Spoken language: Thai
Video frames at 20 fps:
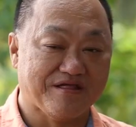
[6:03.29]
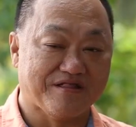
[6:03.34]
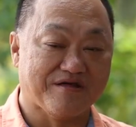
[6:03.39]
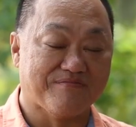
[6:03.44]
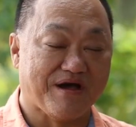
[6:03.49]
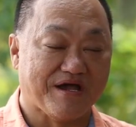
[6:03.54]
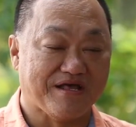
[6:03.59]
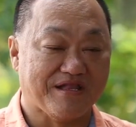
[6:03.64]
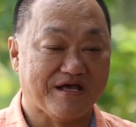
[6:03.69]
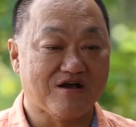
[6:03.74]
ใน
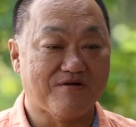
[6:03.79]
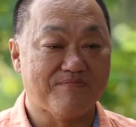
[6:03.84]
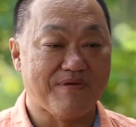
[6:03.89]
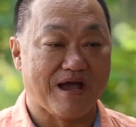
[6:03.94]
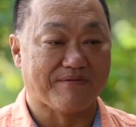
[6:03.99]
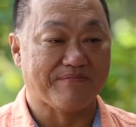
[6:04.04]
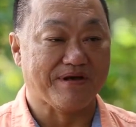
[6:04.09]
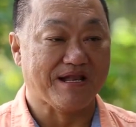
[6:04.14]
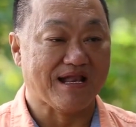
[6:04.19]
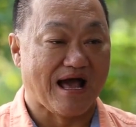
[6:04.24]
สมัยนั้นก็
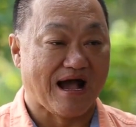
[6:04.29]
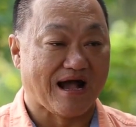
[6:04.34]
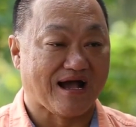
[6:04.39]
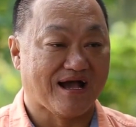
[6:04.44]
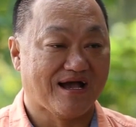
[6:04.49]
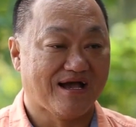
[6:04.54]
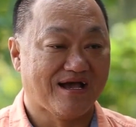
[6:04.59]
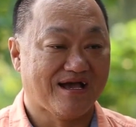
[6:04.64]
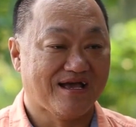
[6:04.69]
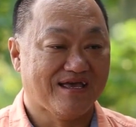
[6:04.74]
แบ่งเป็นหลัก
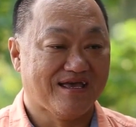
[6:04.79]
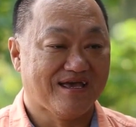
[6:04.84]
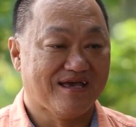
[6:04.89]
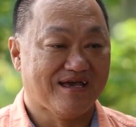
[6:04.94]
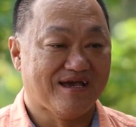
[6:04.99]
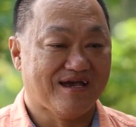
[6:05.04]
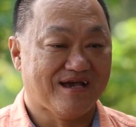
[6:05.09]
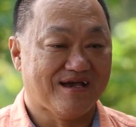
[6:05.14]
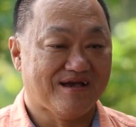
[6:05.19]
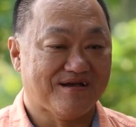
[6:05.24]

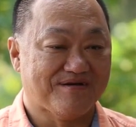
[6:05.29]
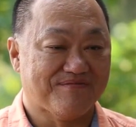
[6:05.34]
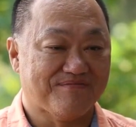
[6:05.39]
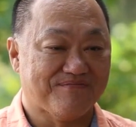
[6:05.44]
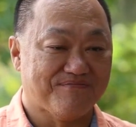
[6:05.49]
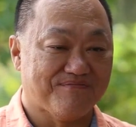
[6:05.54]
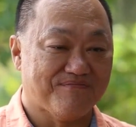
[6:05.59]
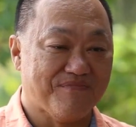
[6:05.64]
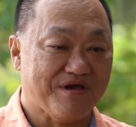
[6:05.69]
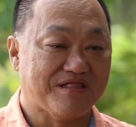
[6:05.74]

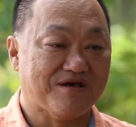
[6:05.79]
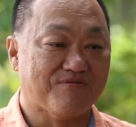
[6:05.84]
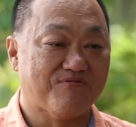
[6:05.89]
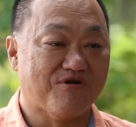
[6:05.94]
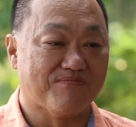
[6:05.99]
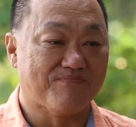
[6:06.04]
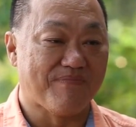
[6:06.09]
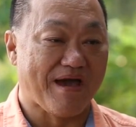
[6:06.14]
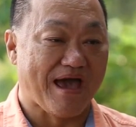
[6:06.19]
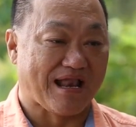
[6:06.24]
มีทั้
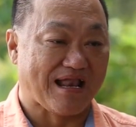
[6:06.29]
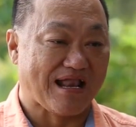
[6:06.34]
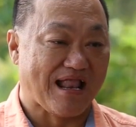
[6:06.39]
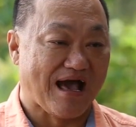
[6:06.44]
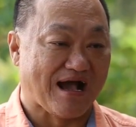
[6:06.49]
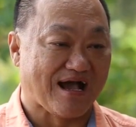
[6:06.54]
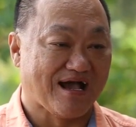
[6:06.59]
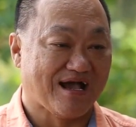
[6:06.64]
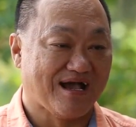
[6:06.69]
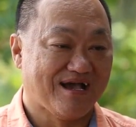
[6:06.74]
งหมด 8
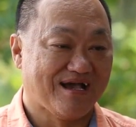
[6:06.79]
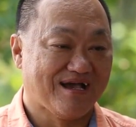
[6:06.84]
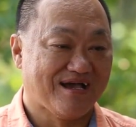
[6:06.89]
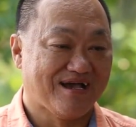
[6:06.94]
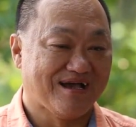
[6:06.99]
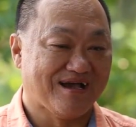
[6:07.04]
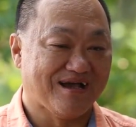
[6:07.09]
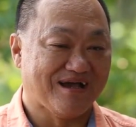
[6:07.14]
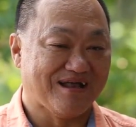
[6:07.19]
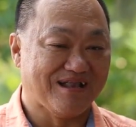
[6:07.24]
หลัก
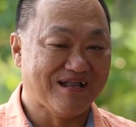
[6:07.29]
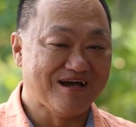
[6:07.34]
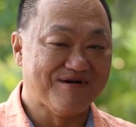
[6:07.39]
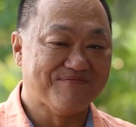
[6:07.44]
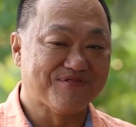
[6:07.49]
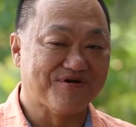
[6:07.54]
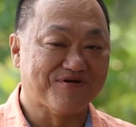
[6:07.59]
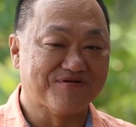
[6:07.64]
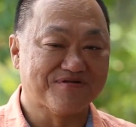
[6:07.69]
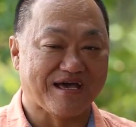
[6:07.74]
ครับ
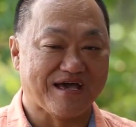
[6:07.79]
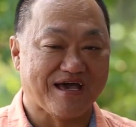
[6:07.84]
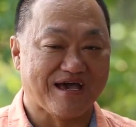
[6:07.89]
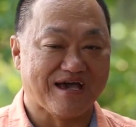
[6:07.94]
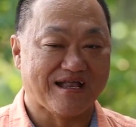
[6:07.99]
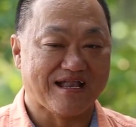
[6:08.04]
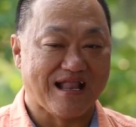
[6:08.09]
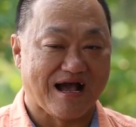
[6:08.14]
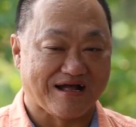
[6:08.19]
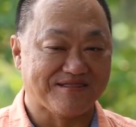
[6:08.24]
เริ่มตั้งแต่
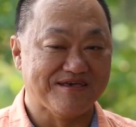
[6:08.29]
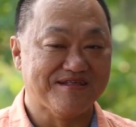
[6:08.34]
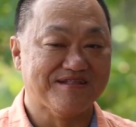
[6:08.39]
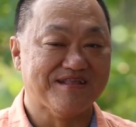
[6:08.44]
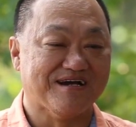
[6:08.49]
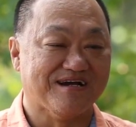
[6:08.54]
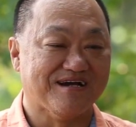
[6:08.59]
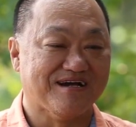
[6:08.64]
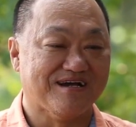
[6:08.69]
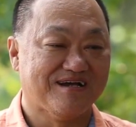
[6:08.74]
หลักที่
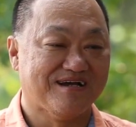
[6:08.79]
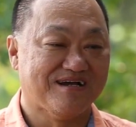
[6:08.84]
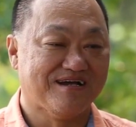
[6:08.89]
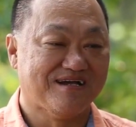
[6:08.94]
หนึ่ง